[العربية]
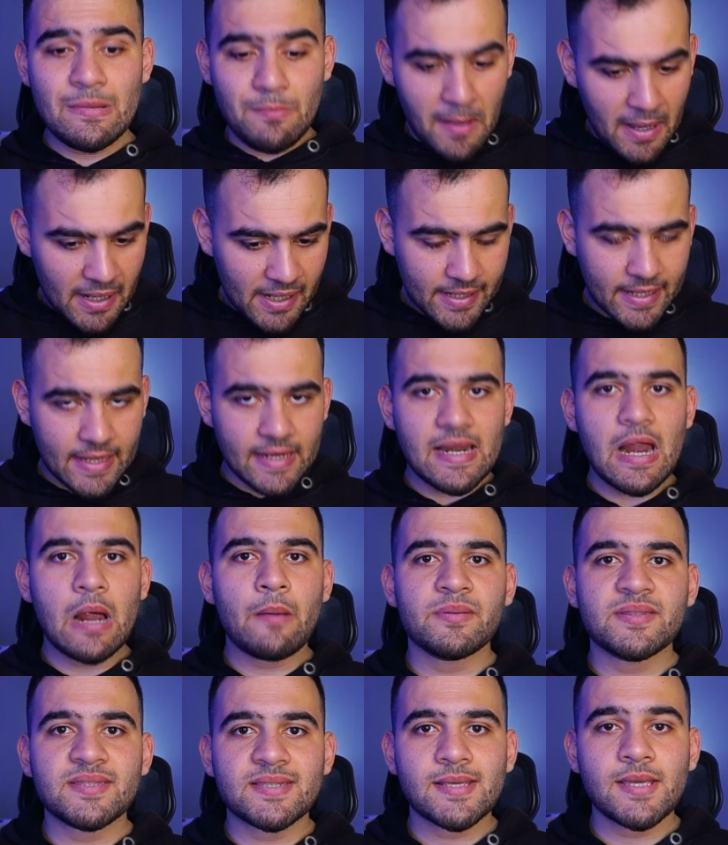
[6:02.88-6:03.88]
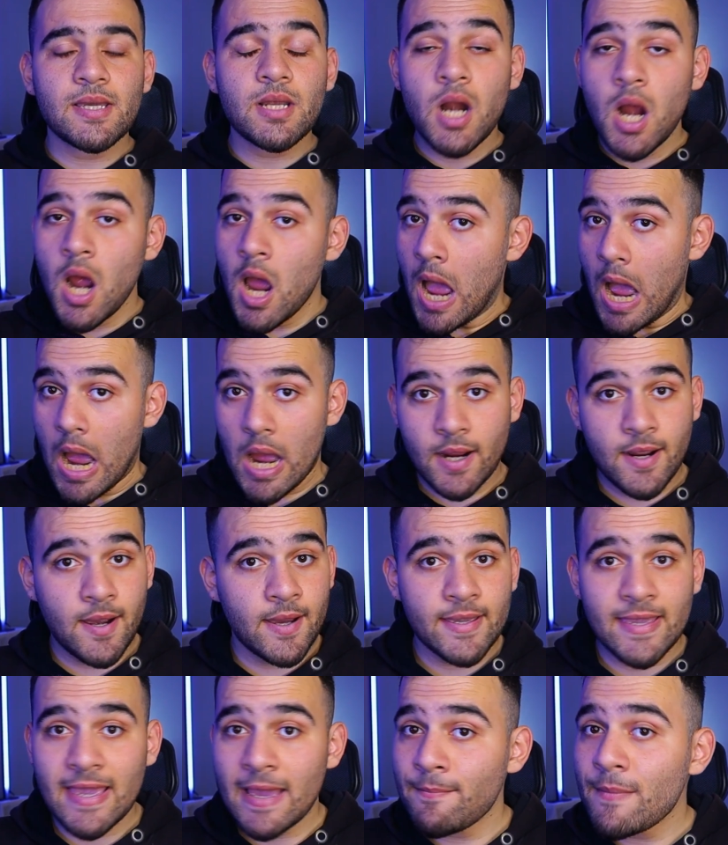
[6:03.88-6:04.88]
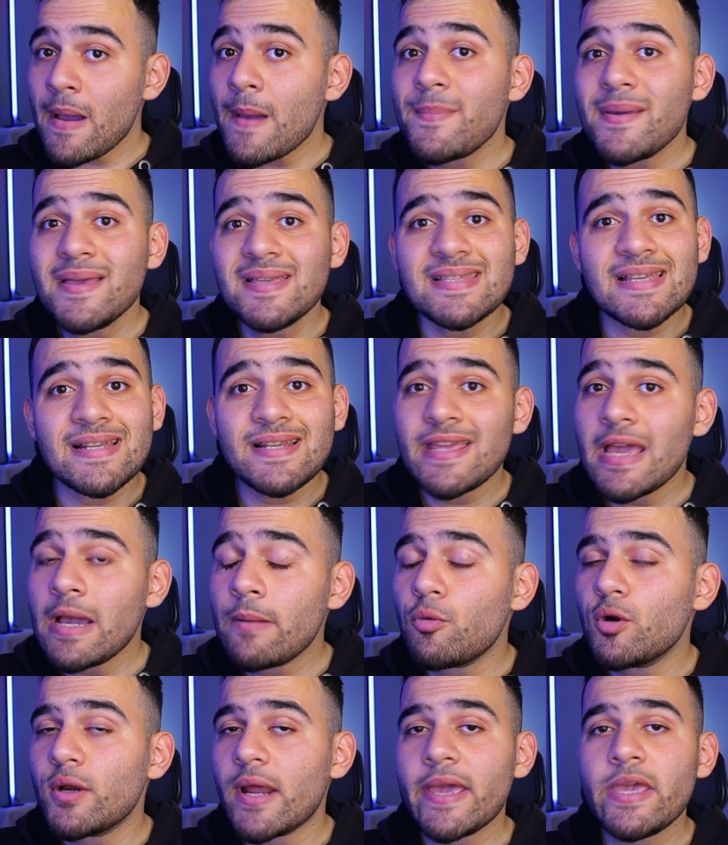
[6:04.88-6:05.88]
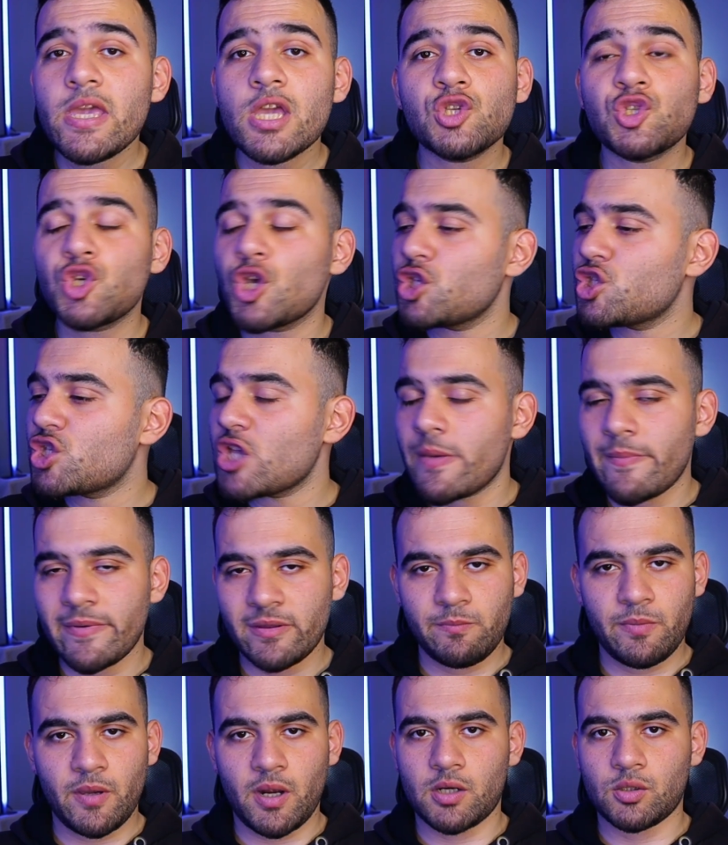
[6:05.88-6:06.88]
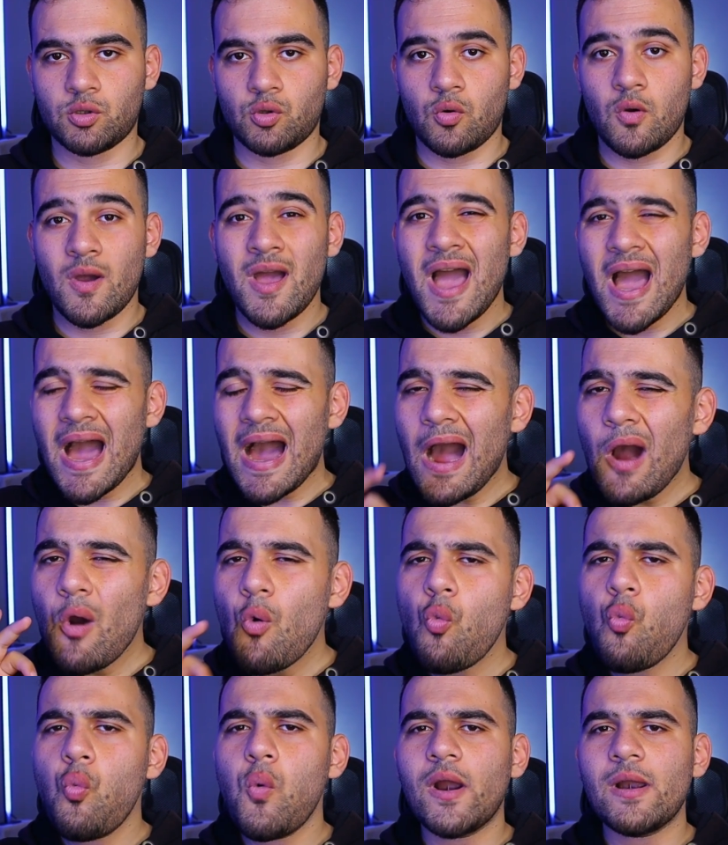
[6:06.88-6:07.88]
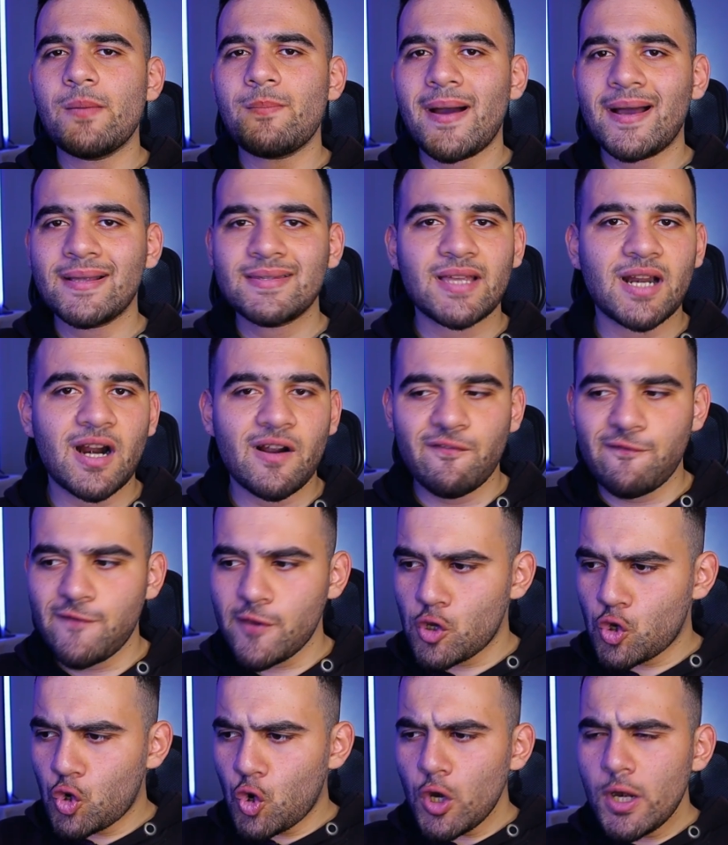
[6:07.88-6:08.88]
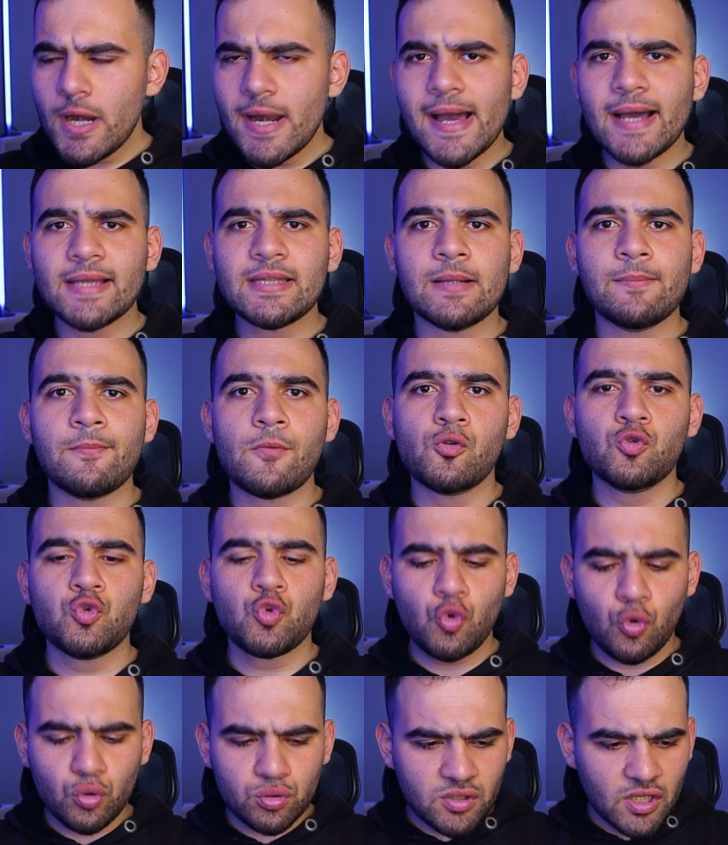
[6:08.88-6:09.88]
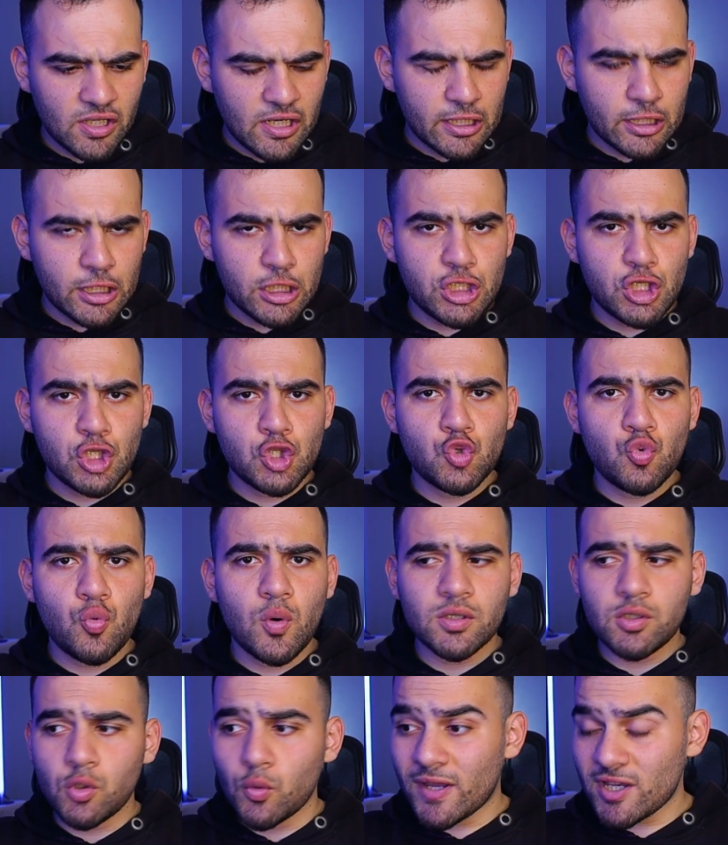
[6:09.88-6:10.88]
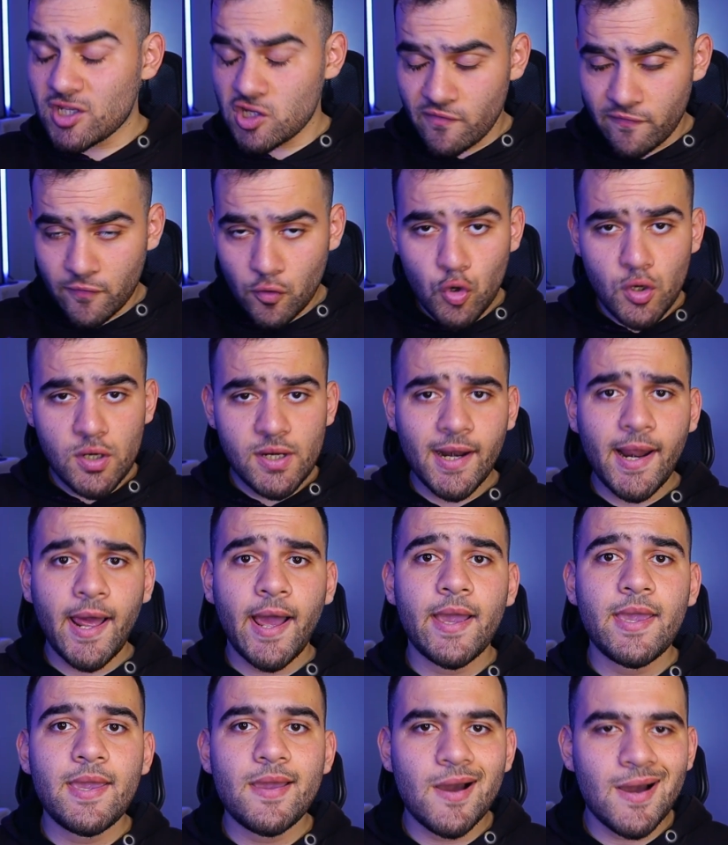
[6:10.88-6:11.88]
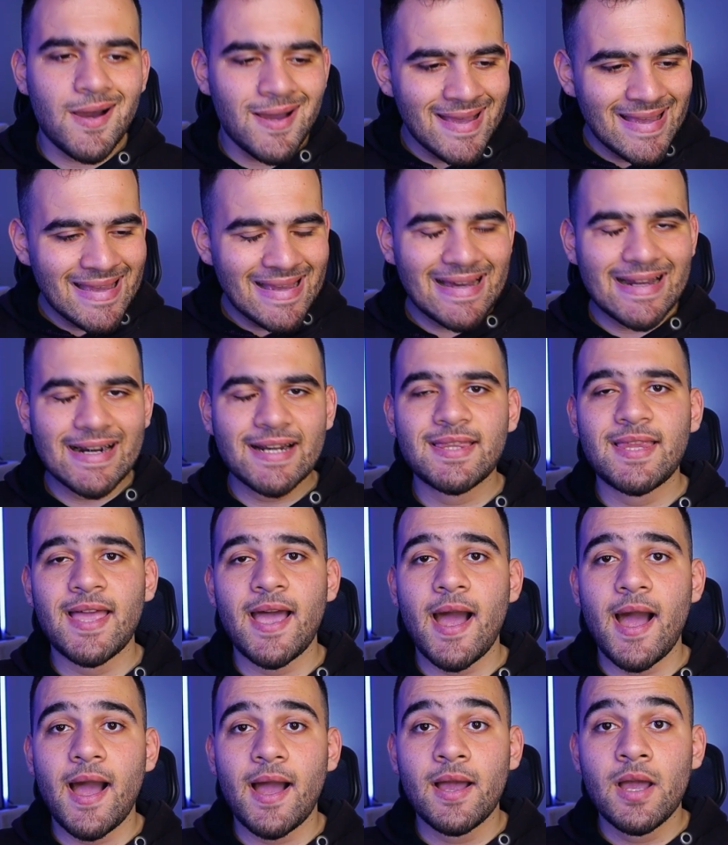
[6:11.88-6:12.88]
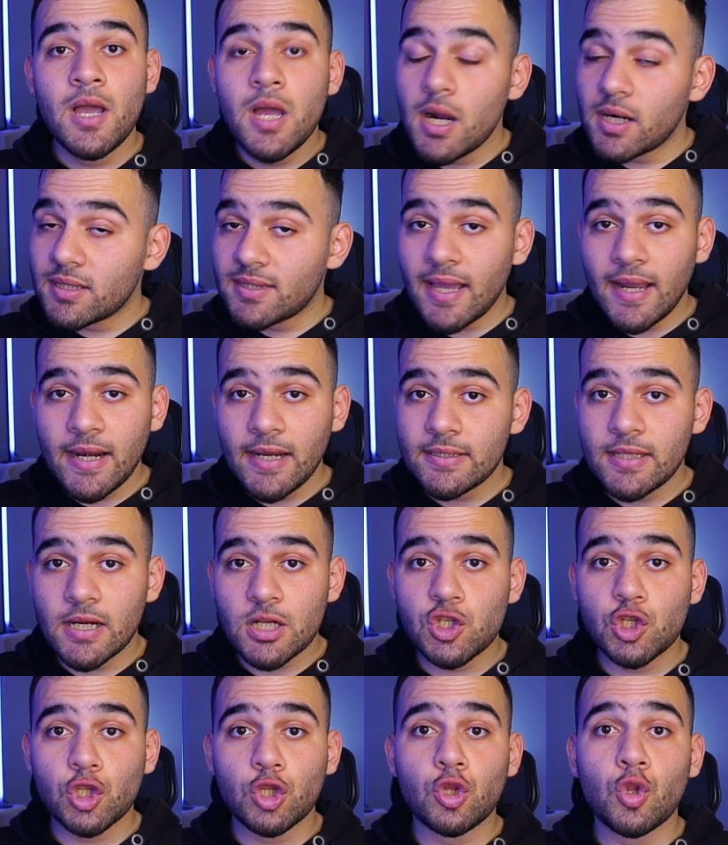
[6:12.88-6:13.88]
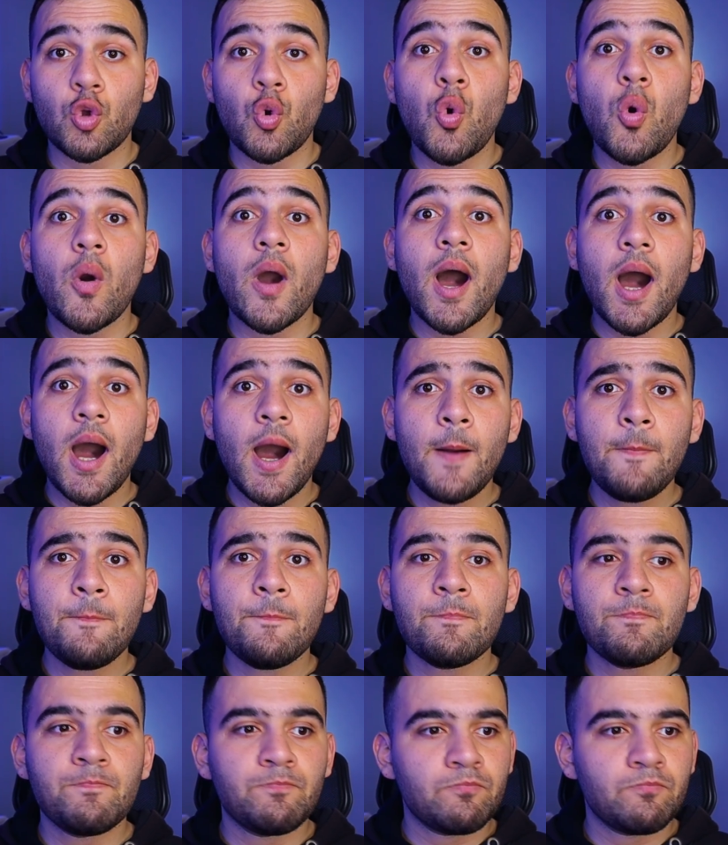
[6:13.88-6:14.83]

المعركة اللي عم بتصير هاكاي كان ما بيحسن يعمل أي شيء جامد بأرضه أول ما اعترف في كل هذا الموضوع وطالع كل شيء جواته وكشف كل الحقيقة ارتاح ارتاح لدرجة أنه هو قام